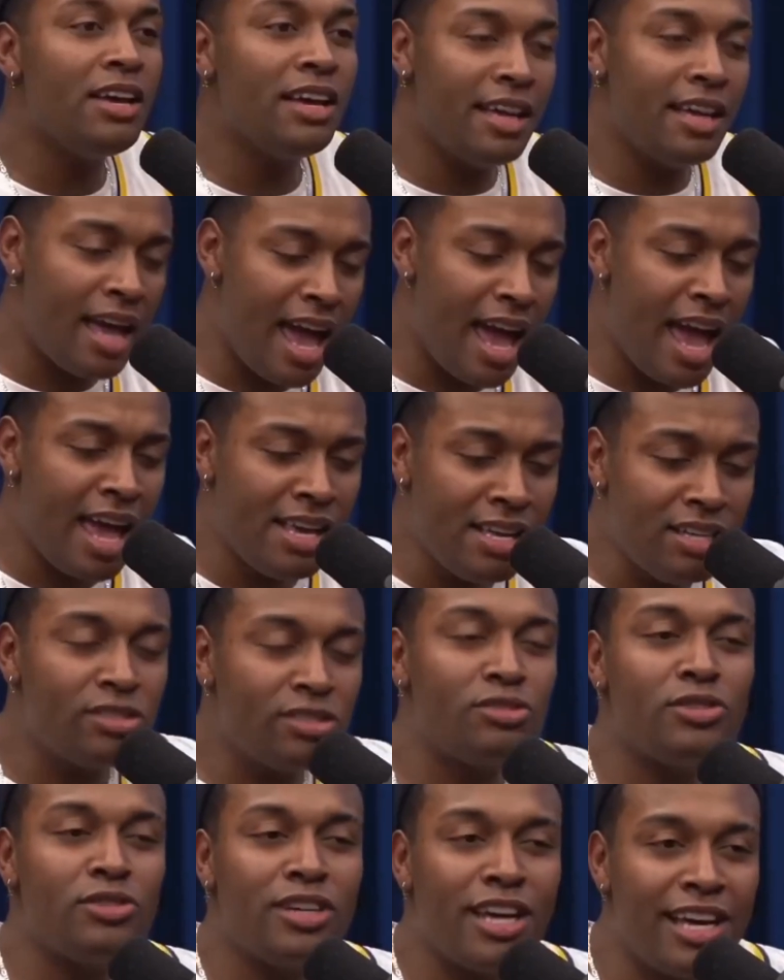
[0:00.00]
é,
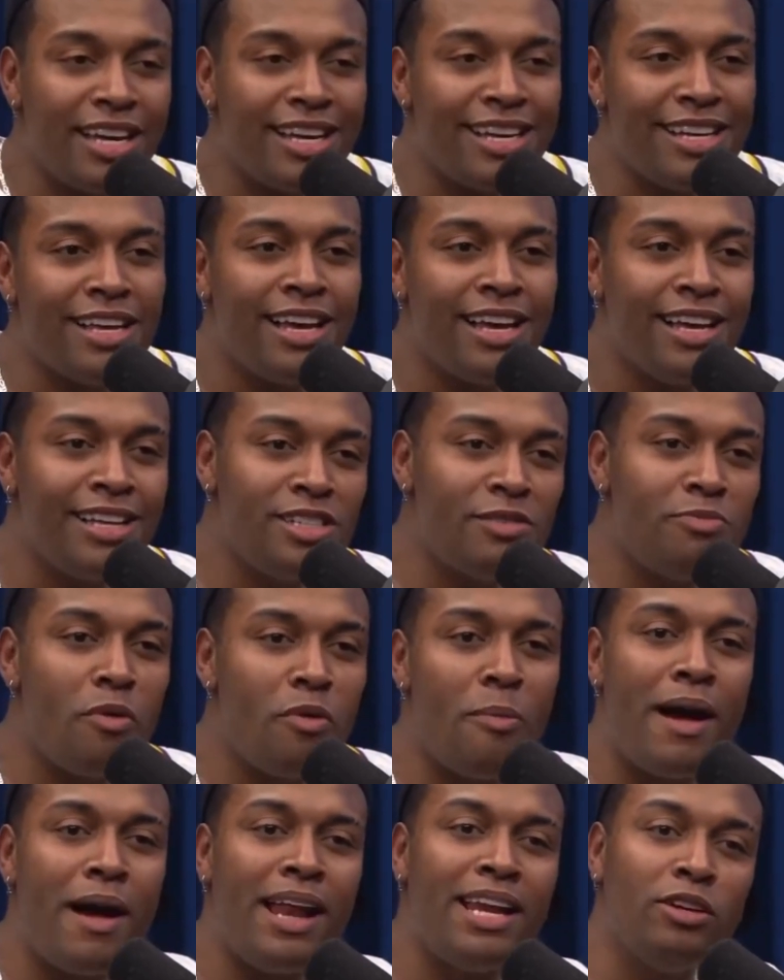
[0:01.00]
isso que é esse
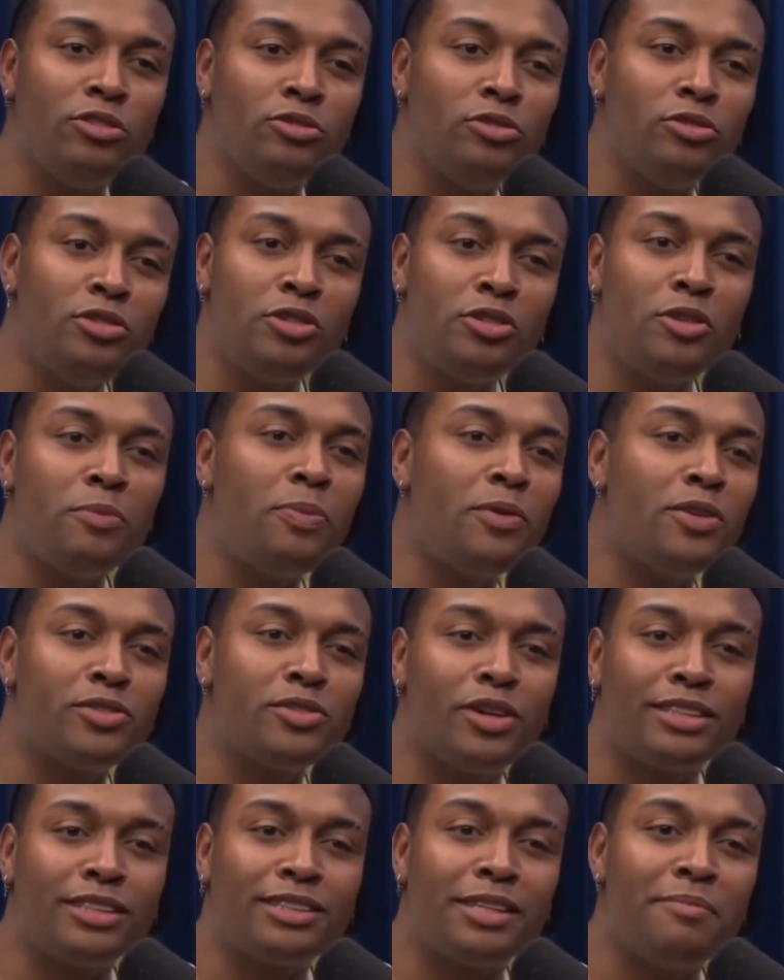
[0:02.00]
bobalhão, tudo que o
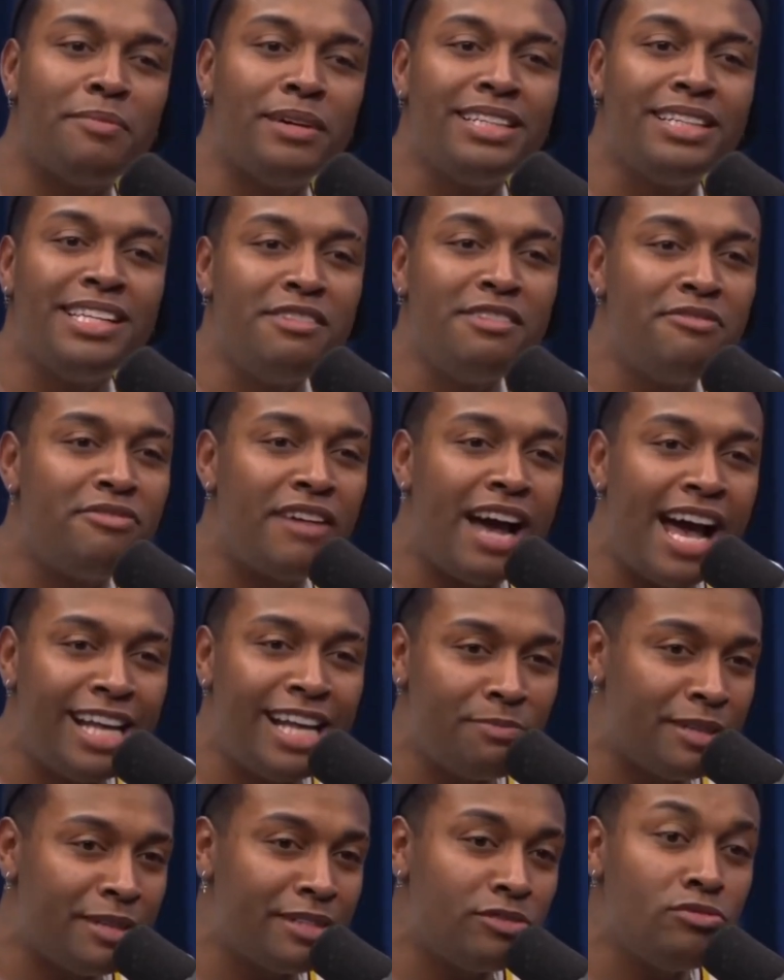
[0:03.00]
Projota manda, ele faz,
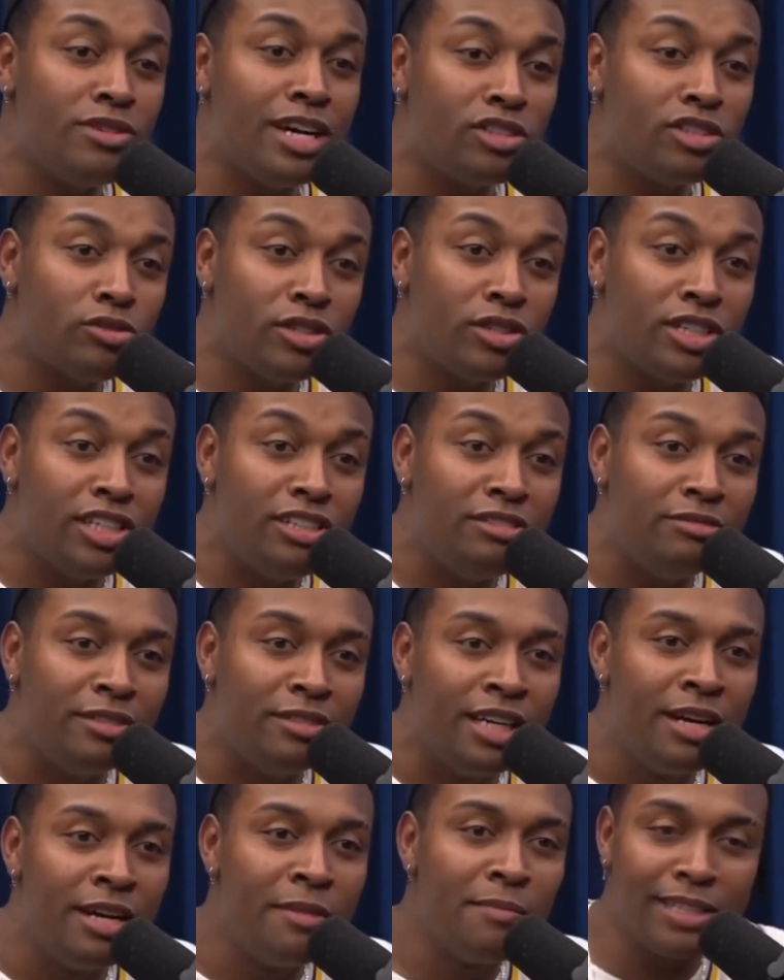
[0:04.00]
parece um cachorrinho.
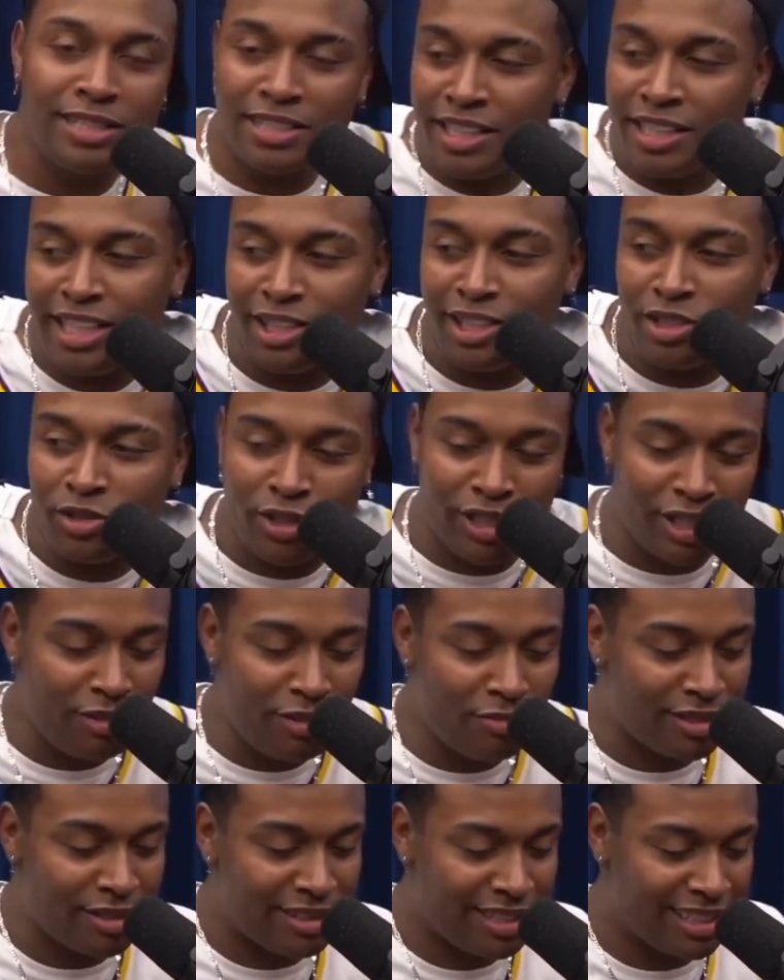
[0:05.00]
Parece aquele cachorrinho de
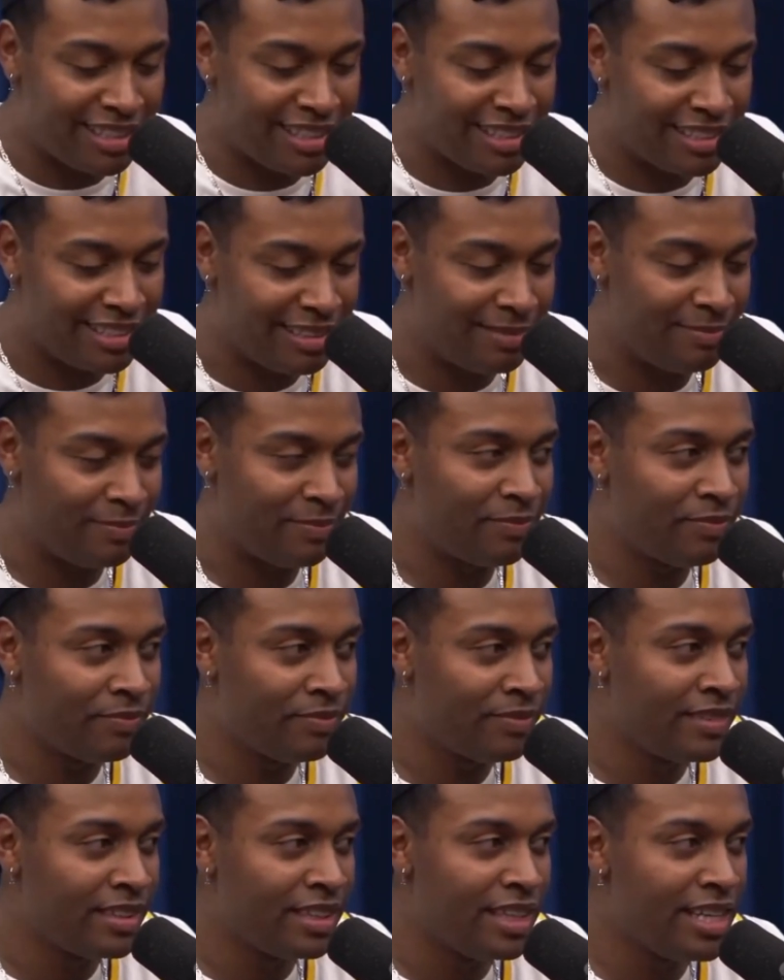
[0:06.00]
vocês aqui.
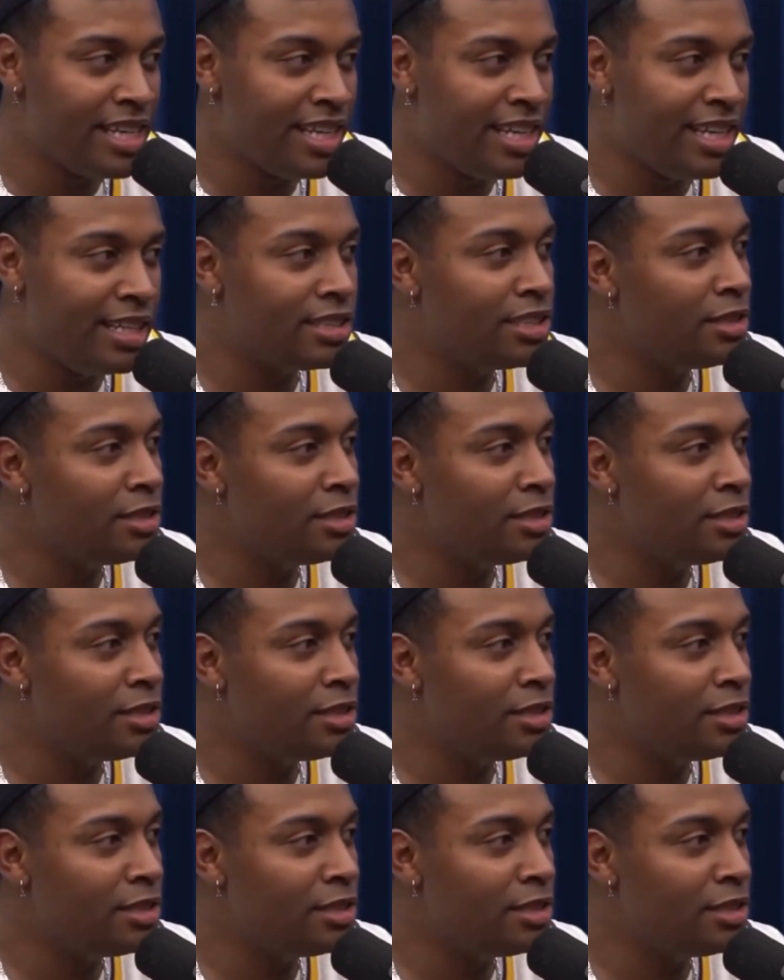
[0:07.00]
Ele é tipo